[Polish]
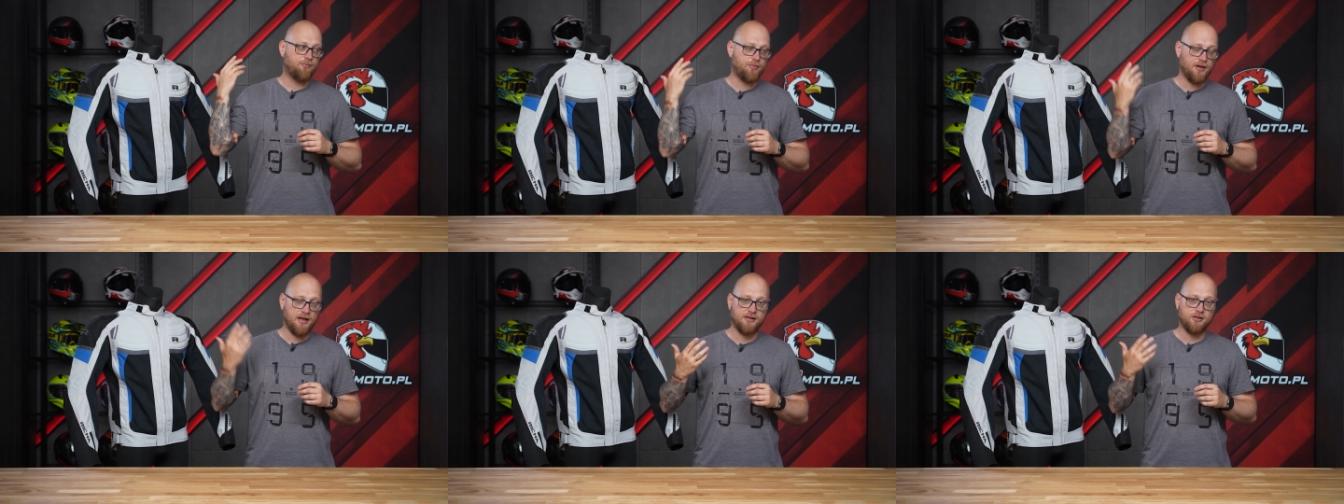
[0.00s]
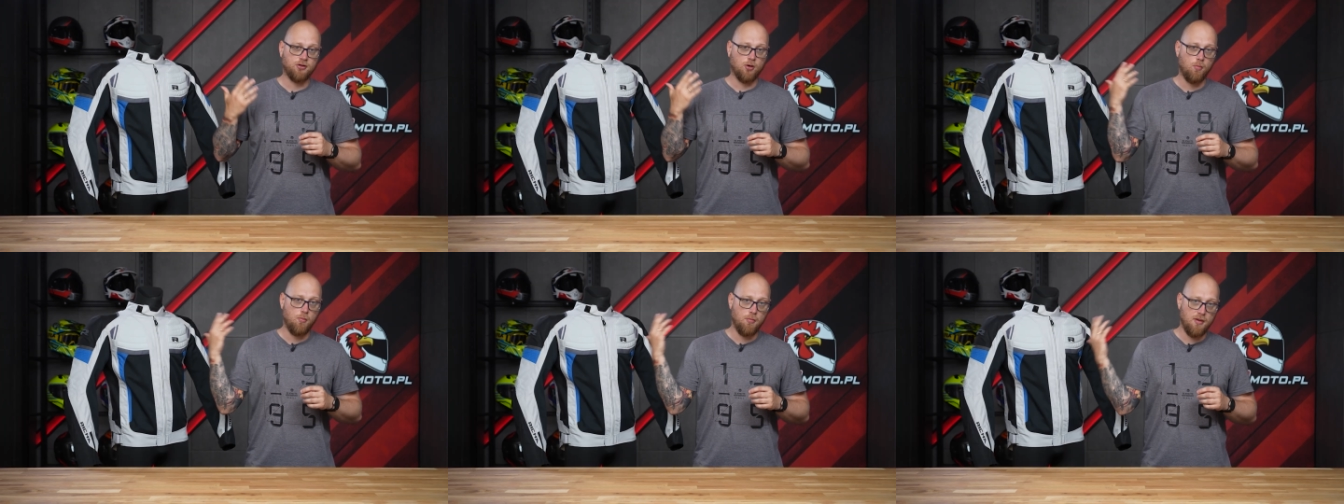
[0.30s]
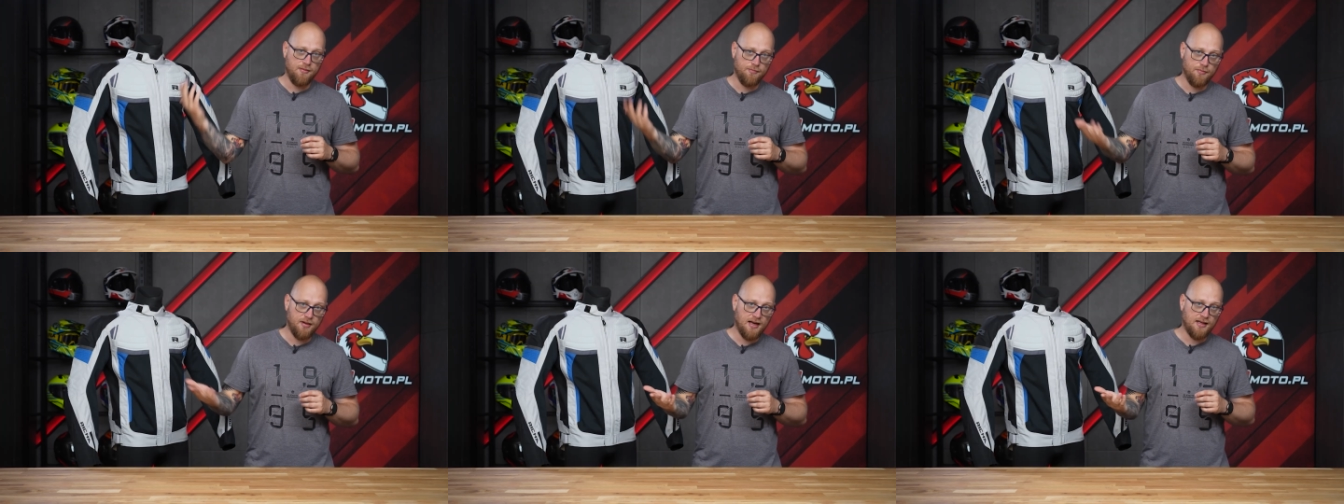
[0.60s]
wpiętą
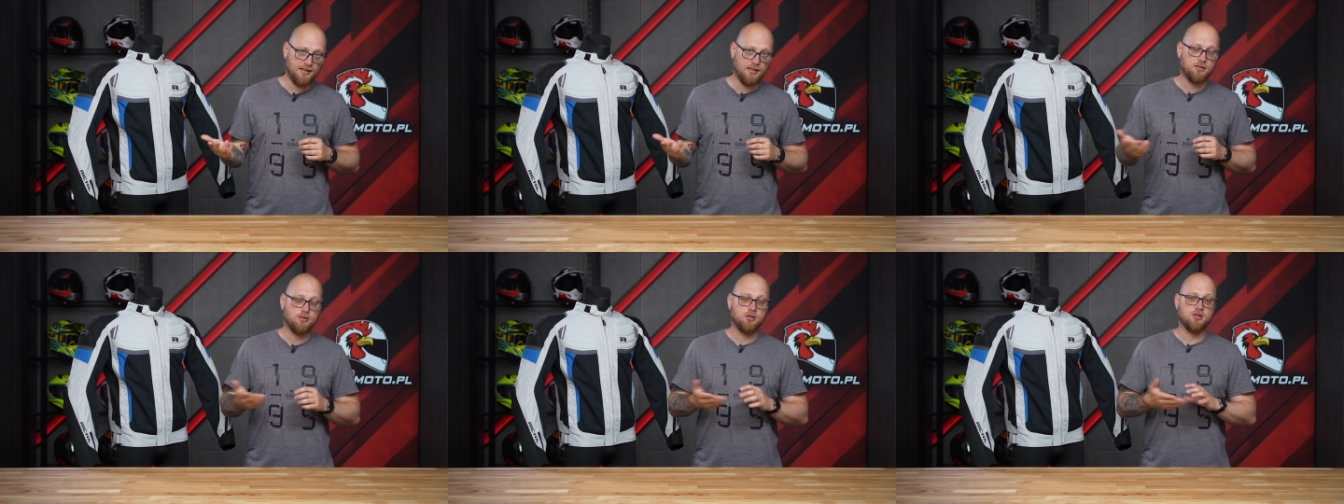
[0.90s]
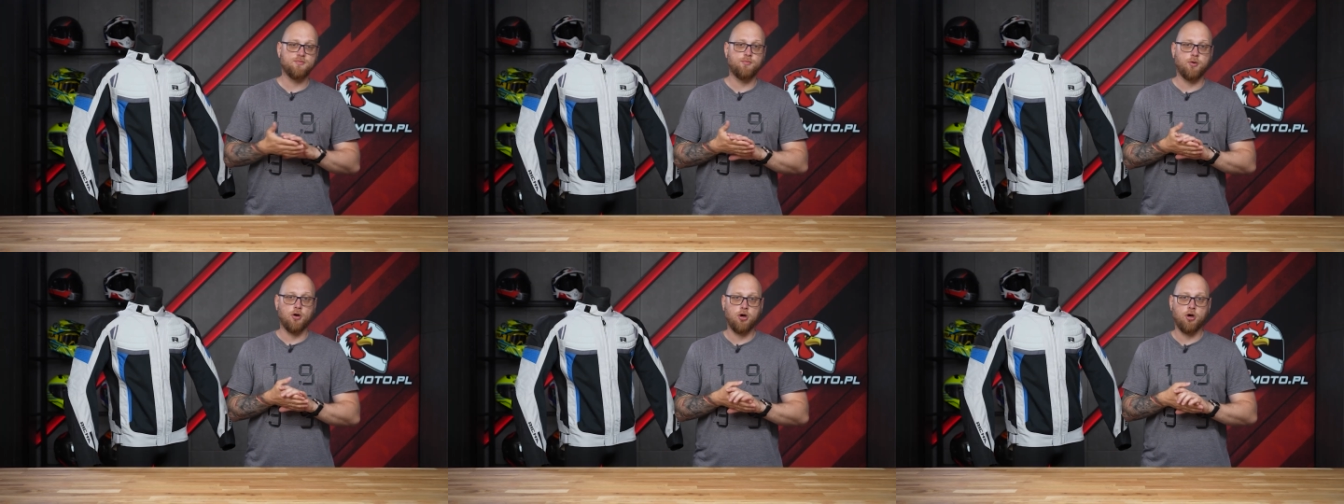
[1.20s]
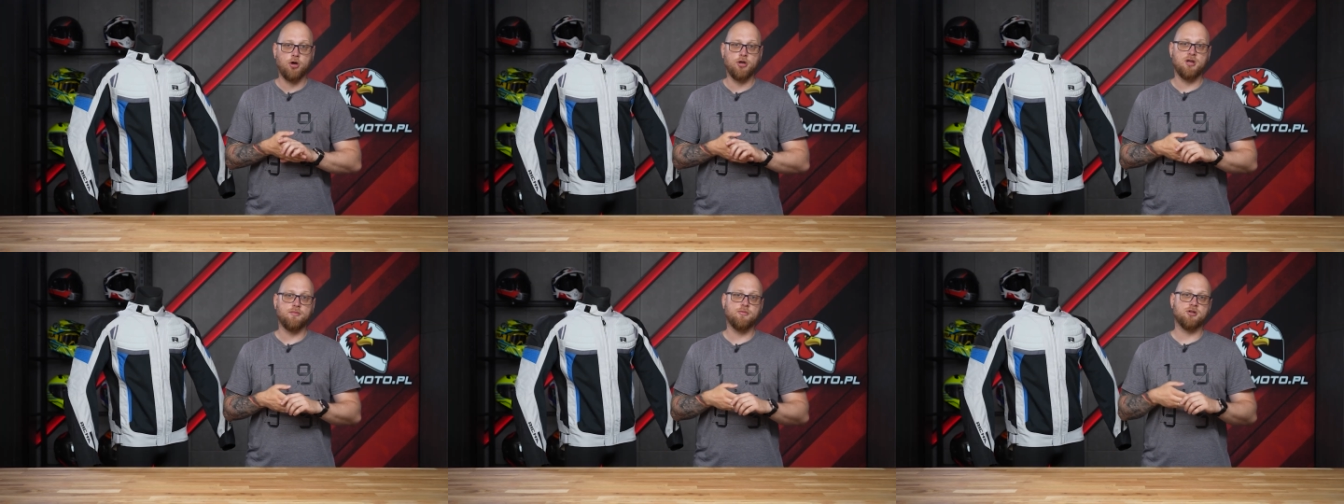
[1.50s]
membranę, to
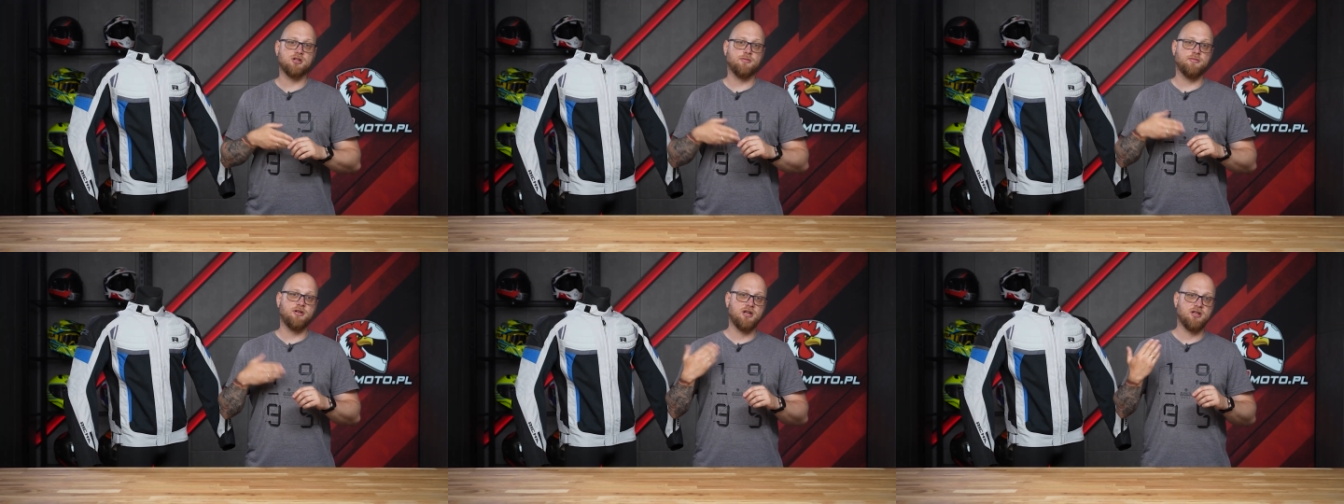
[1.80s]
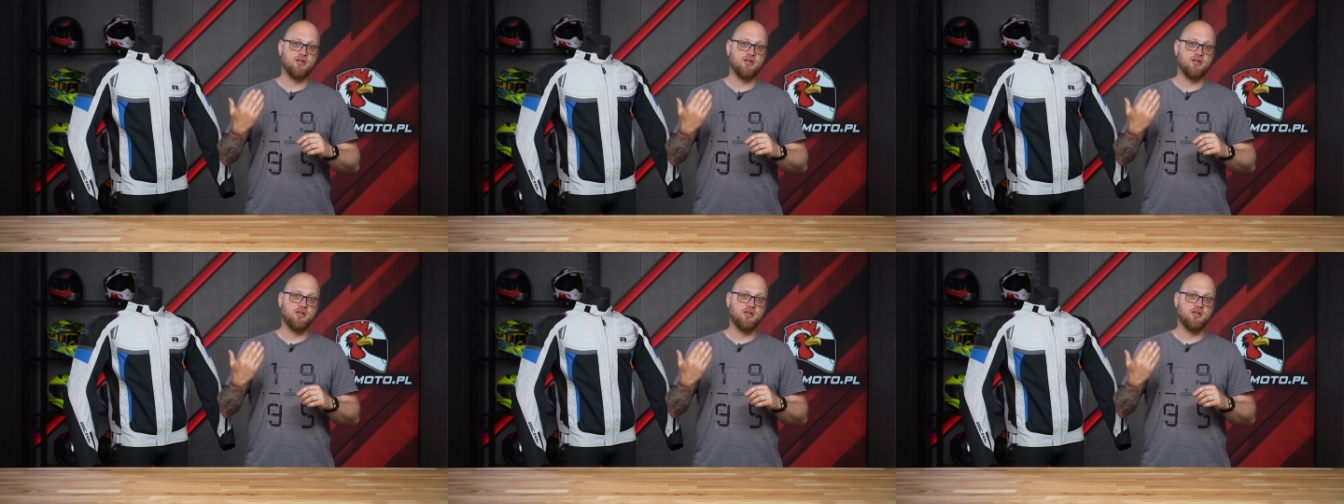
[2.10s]
spokojnie możemy